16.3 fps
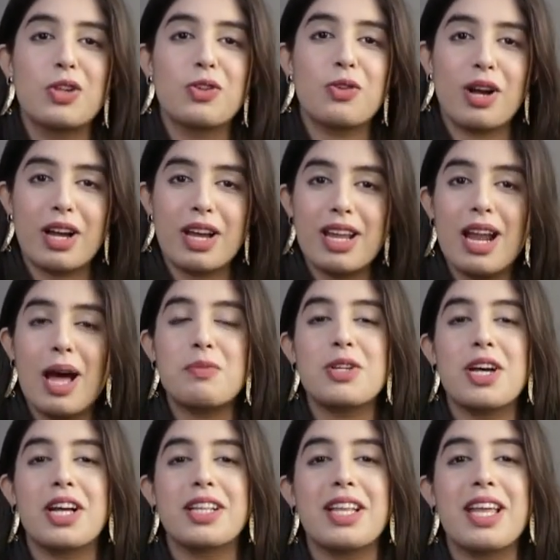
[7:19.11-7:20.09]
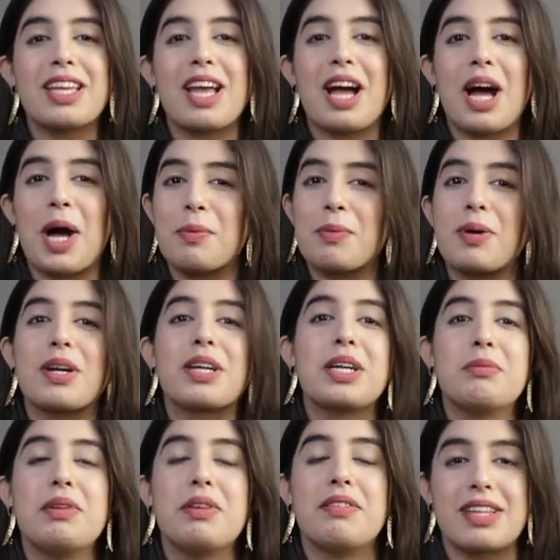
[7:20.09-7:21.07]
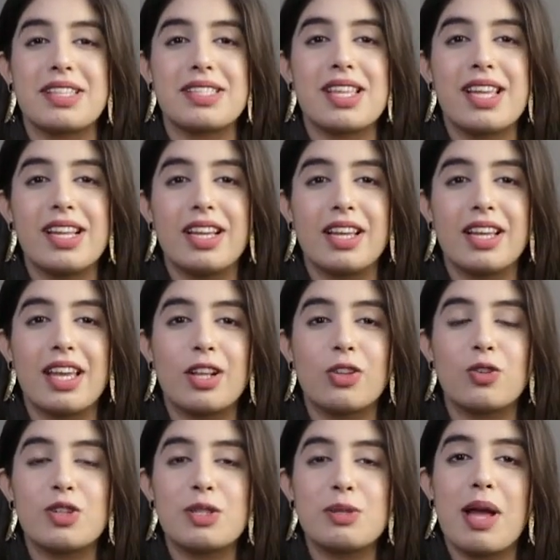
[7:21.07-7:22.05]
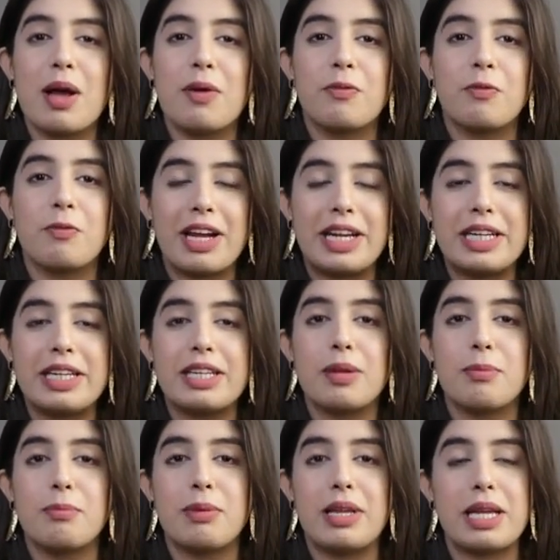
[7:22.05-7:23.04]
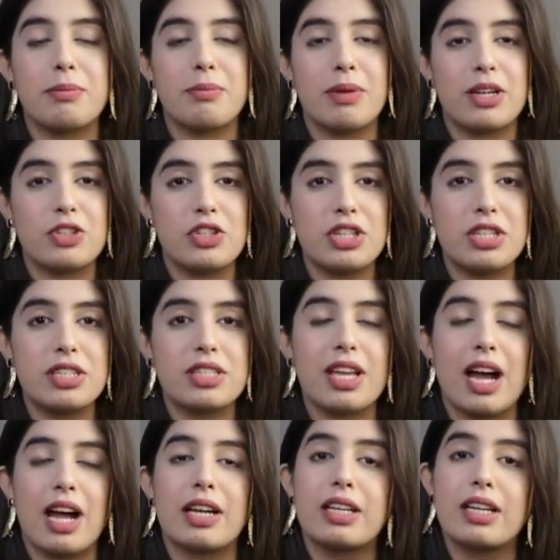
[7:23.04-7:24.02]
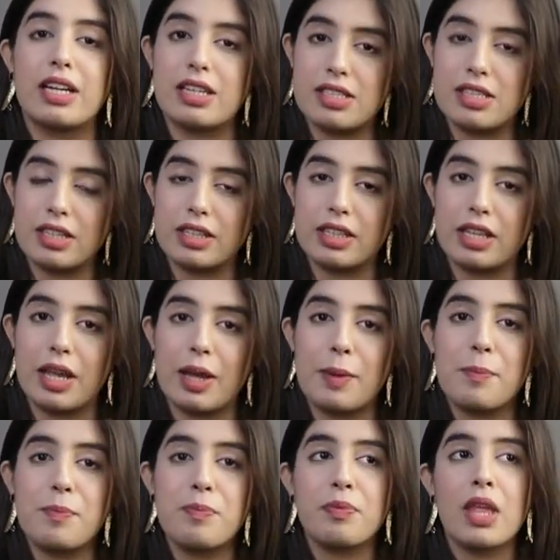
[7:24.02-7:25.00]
तो अगर आप चाहते हैं कि आपका घर भी वैसा ही लगे तो उसमें आप वाइट प्लेन बेडशीट्स ऐड कर सकते हैं